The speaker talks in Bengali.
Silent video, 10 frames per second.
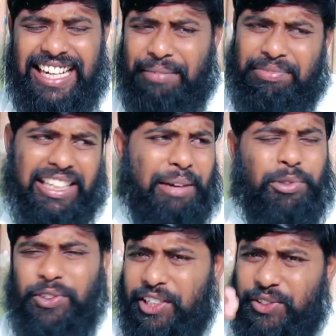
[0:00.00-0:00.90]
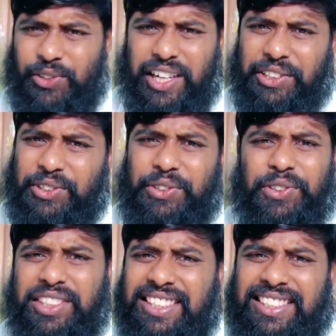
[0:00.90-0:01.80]
আপনি এমন কিছু কার্য
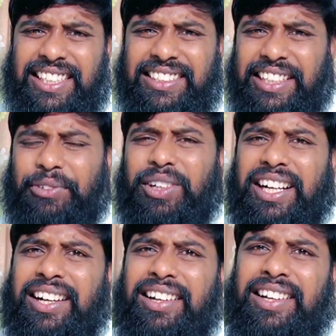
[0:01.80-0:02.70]
করতেছেন যেগুলা